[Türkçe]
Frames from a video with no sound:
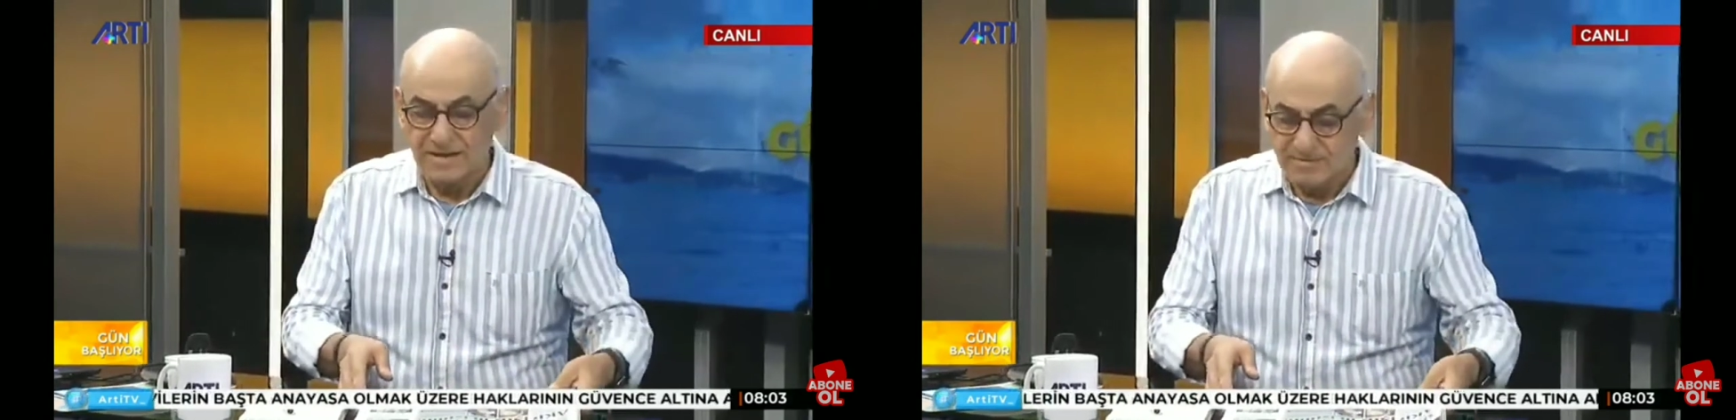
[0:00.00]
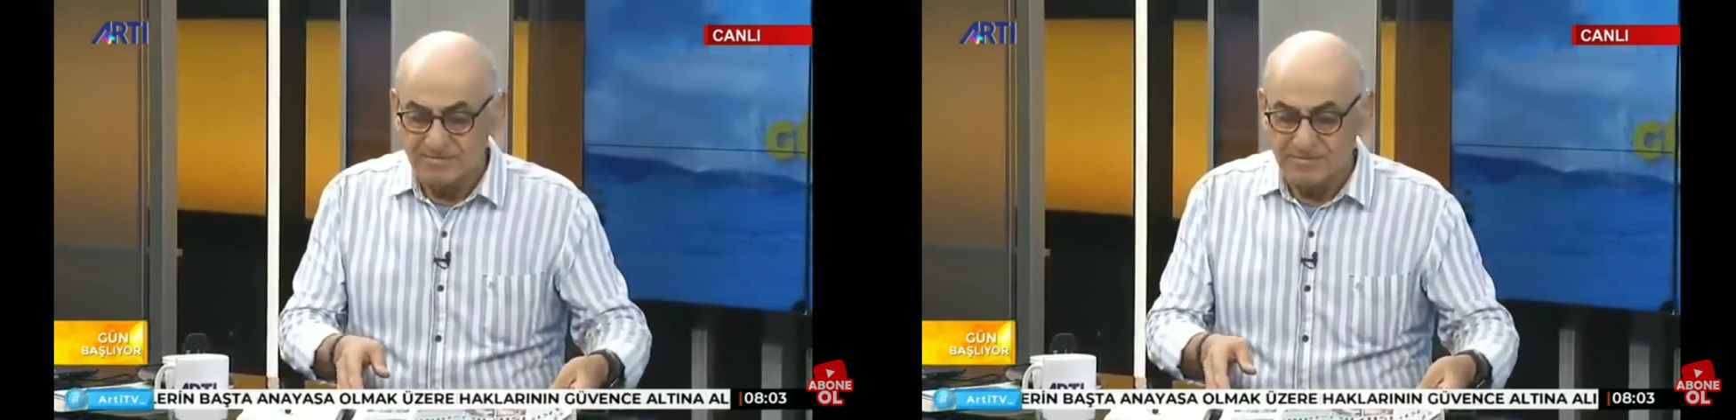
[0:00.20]

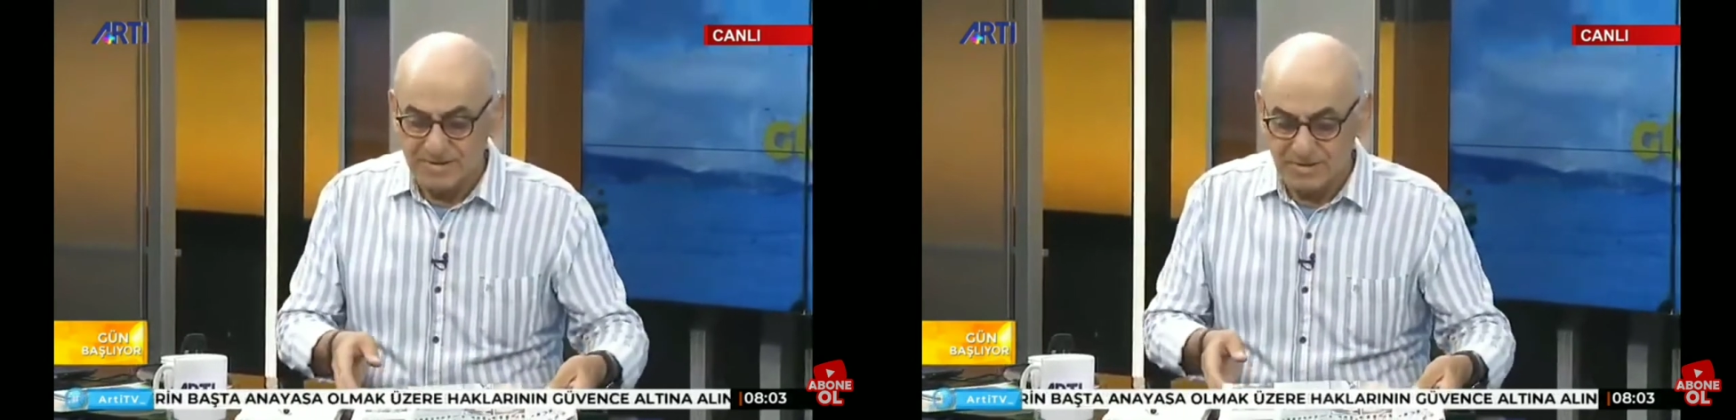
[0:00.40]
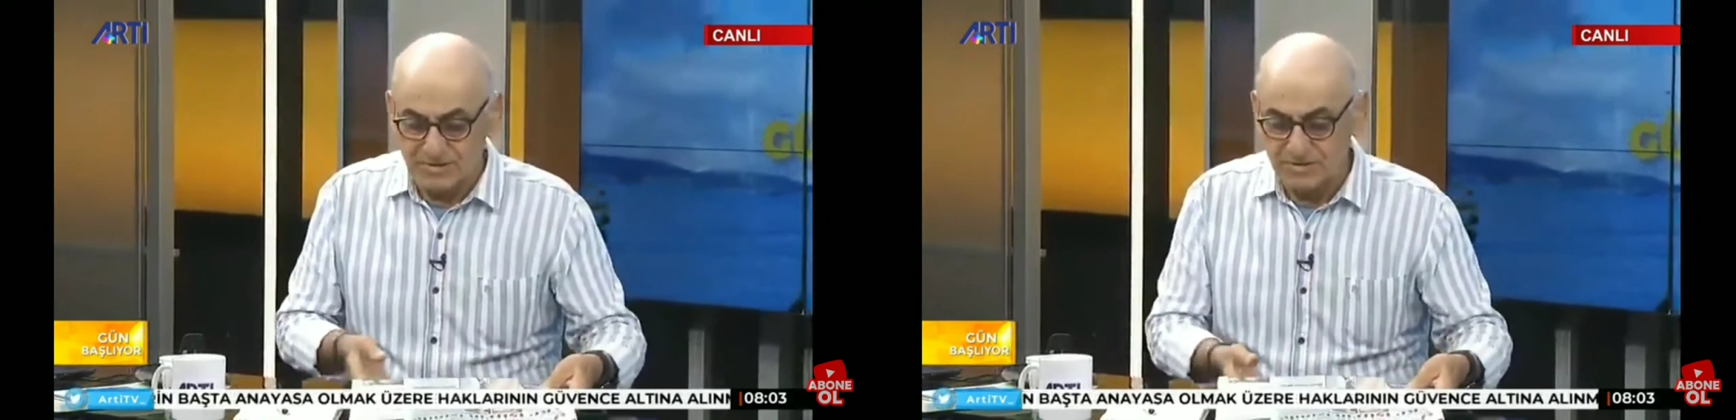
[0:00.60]
bir
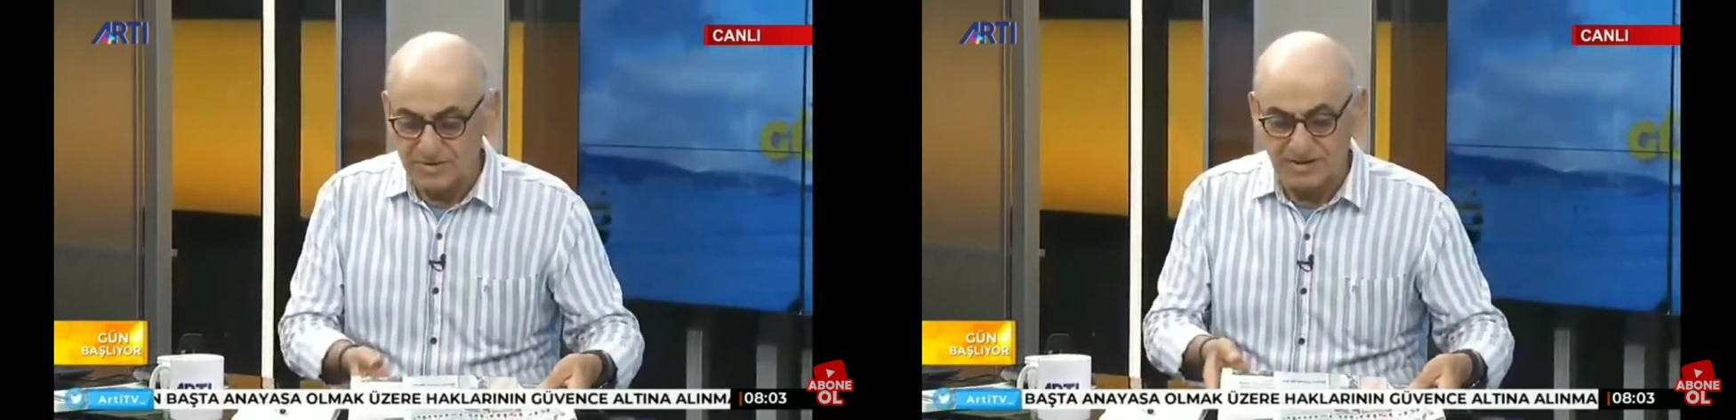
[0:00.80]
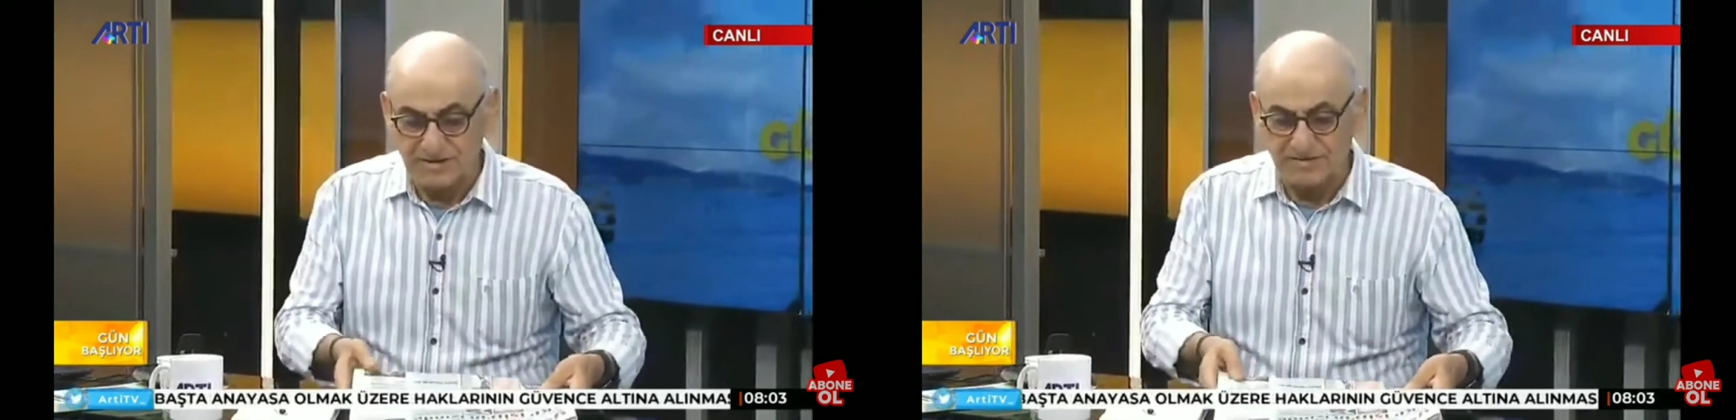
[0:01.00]
sürü
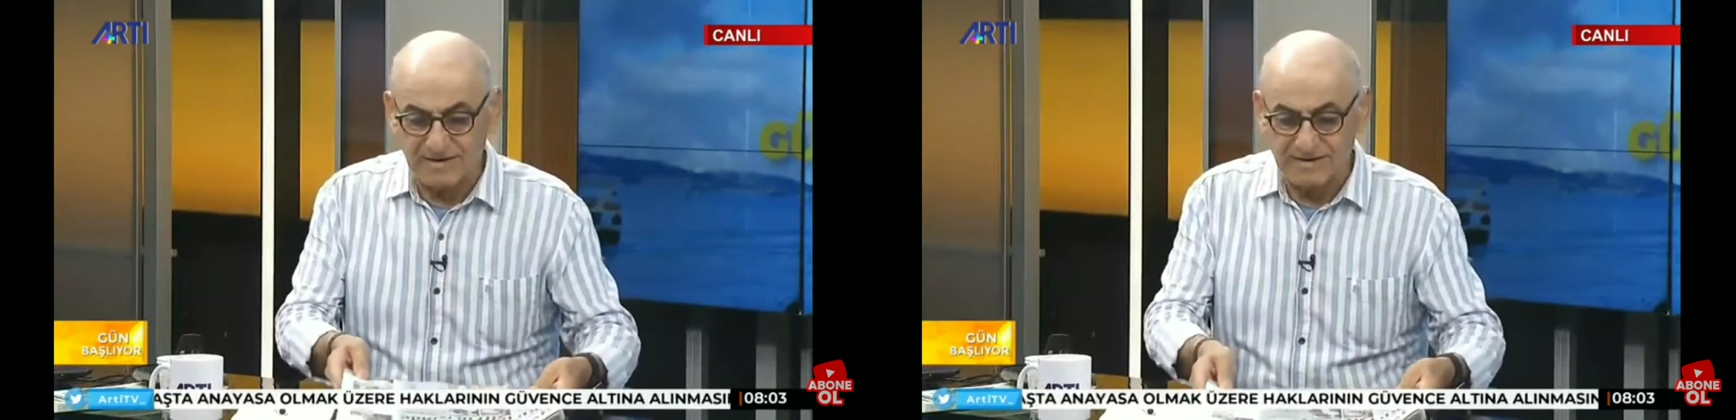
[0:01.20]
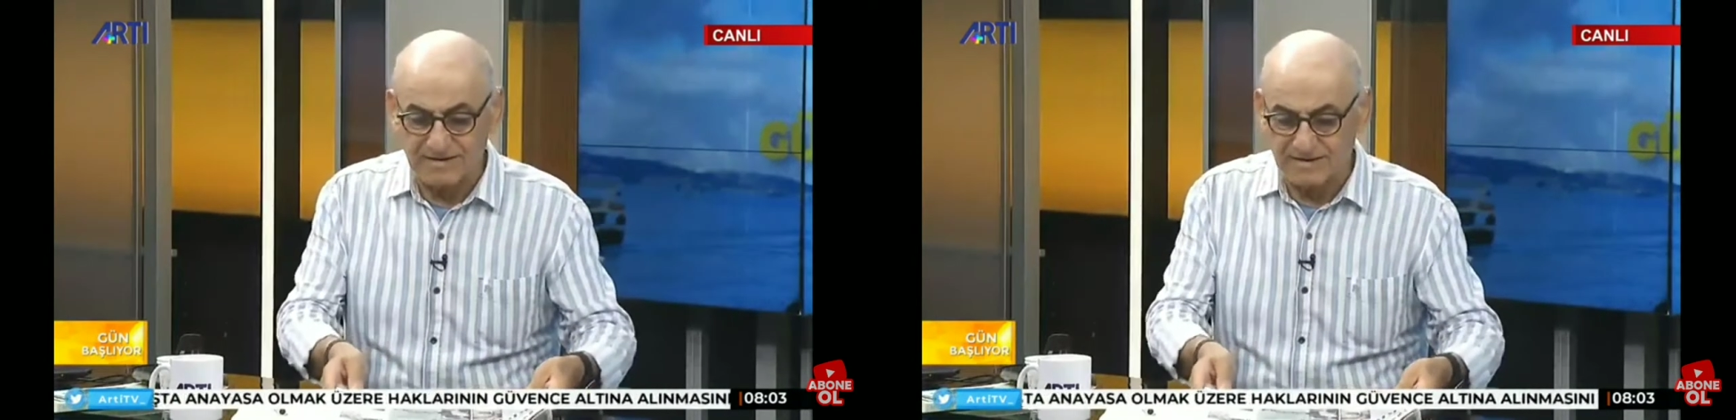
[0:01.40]
şey var.